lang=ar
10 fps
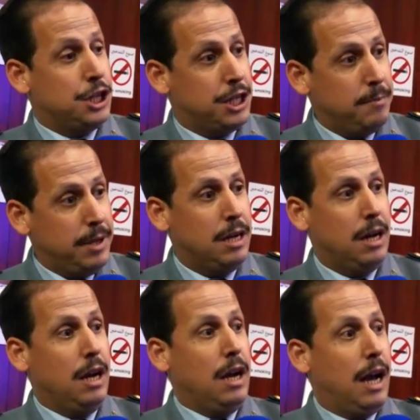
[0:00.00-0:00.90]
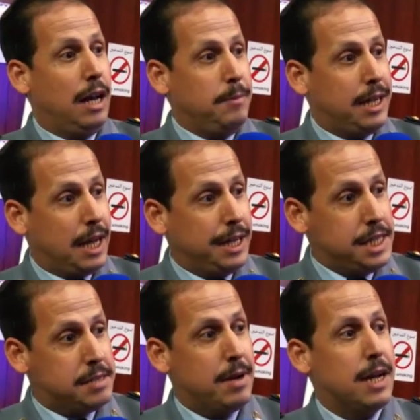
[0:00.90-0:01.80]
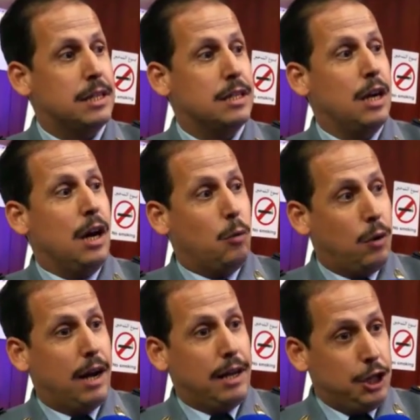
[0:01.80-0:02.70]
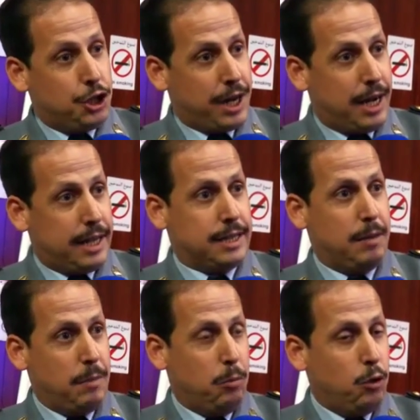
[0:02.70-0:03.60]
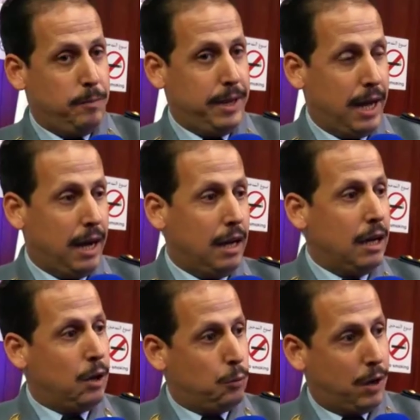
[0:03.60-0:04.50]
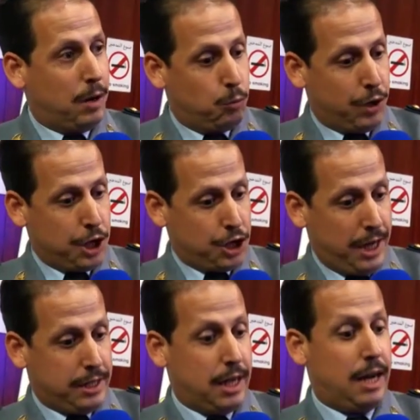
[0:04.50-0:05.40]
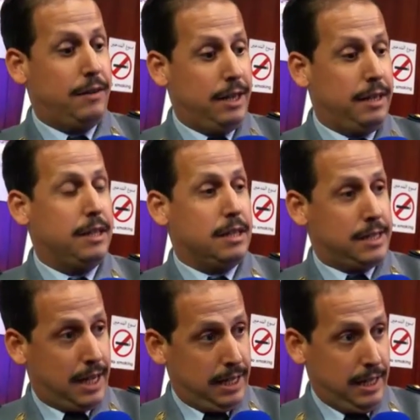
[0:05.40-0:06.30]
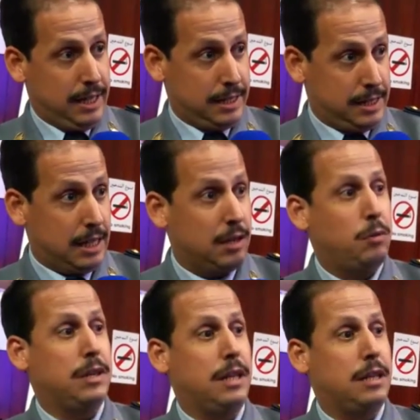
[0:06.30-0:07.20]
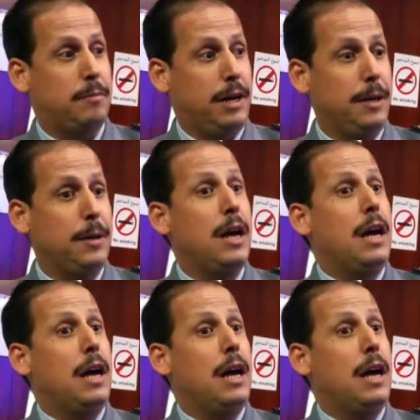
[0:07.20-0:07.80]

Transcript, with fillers: جميع الميكانيزم الإزمات والإجراءات المعمول بها ومراجعتها لصالح الاقتصاد الوطني طبعا